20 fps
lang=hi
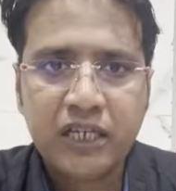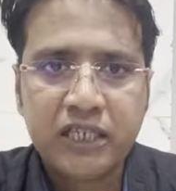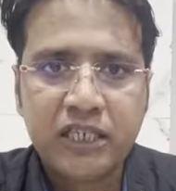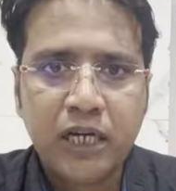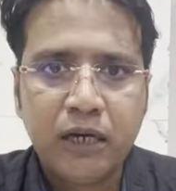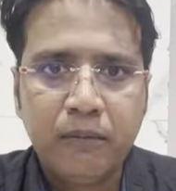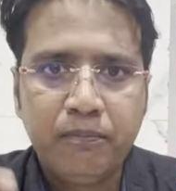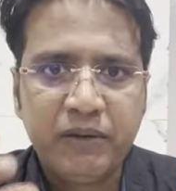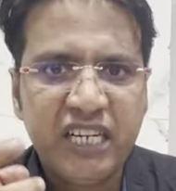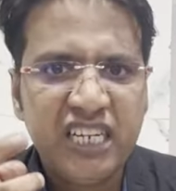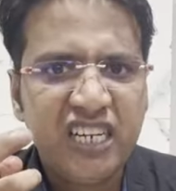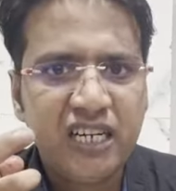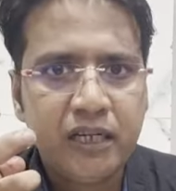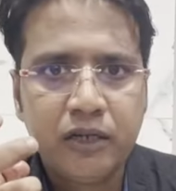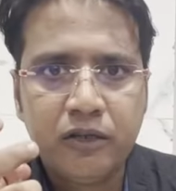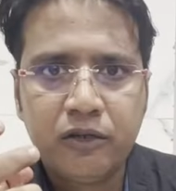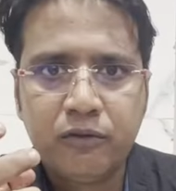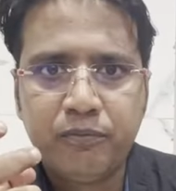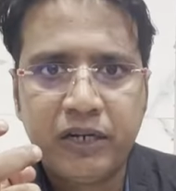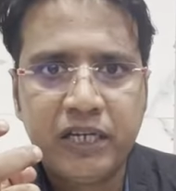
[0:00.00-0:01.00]
अच्छी है पनीर की
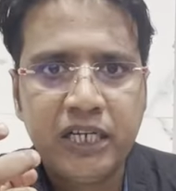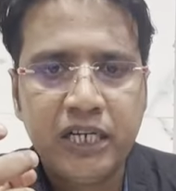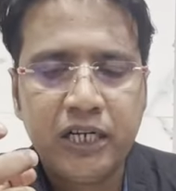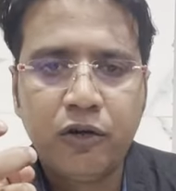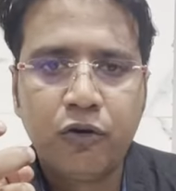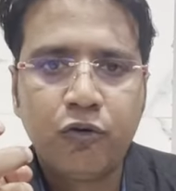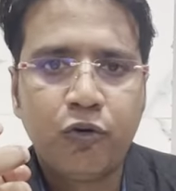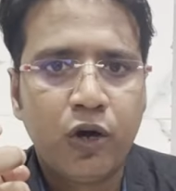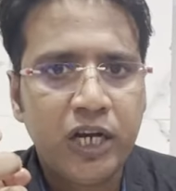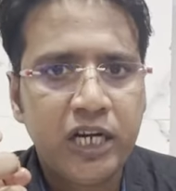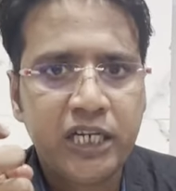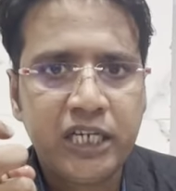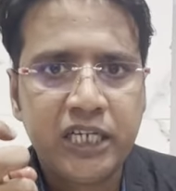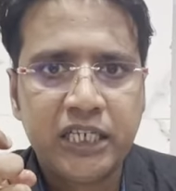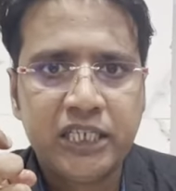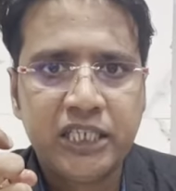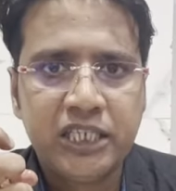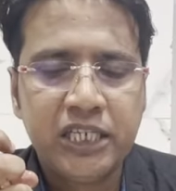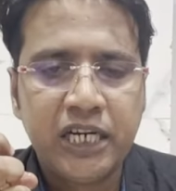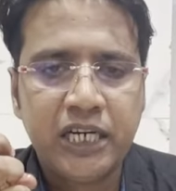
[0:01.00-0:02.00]
पनीर की क्वालिटी
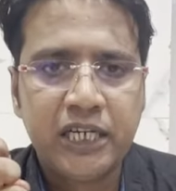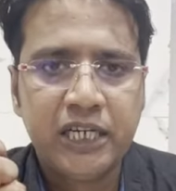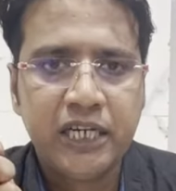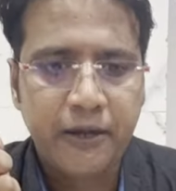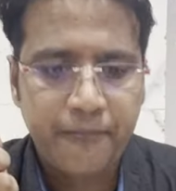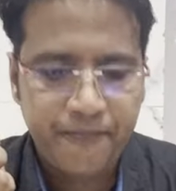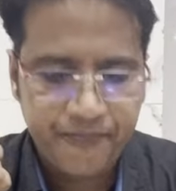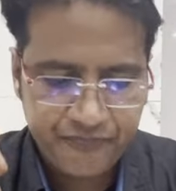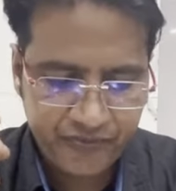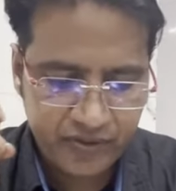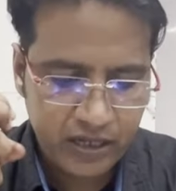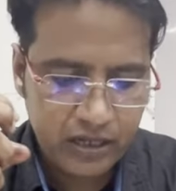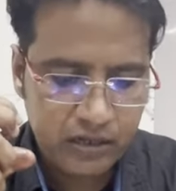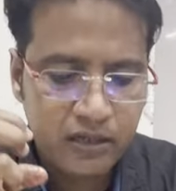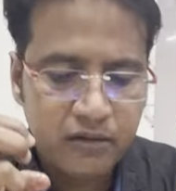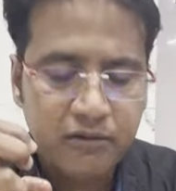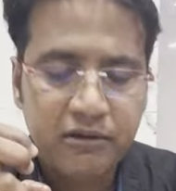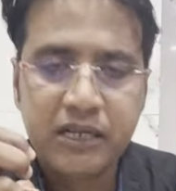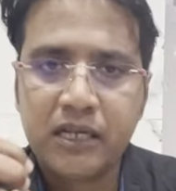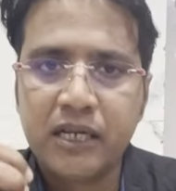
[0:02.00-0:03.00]
अच्छी है ठीक है
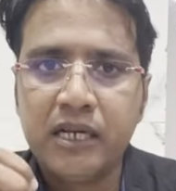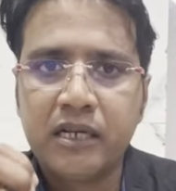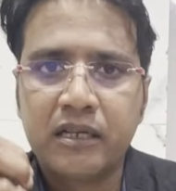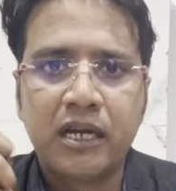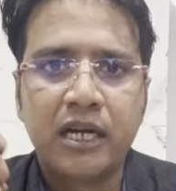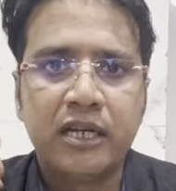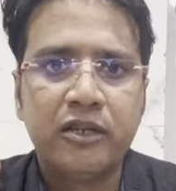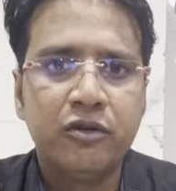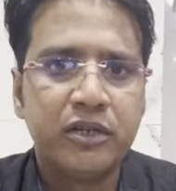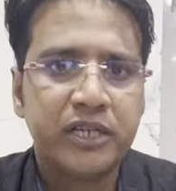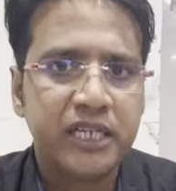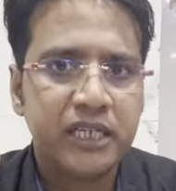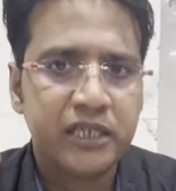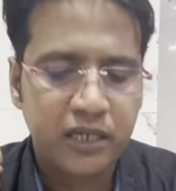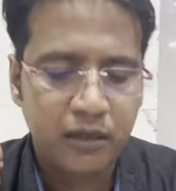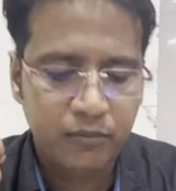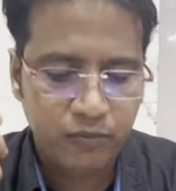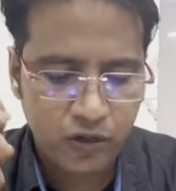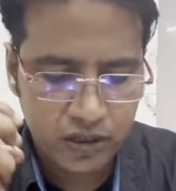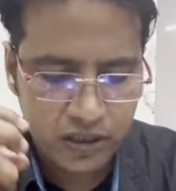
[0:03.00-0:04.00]
जिसकी वजह से इसका जो टेस्ट
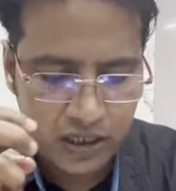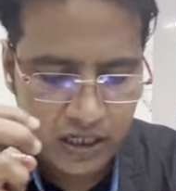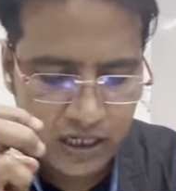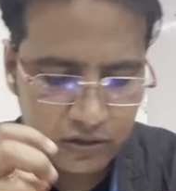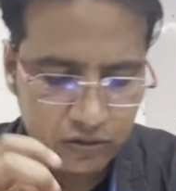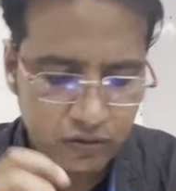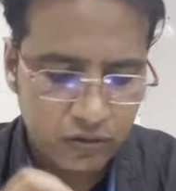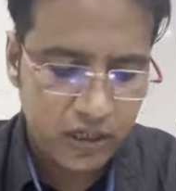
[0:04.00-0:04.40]
है बहुत इनहेंस हो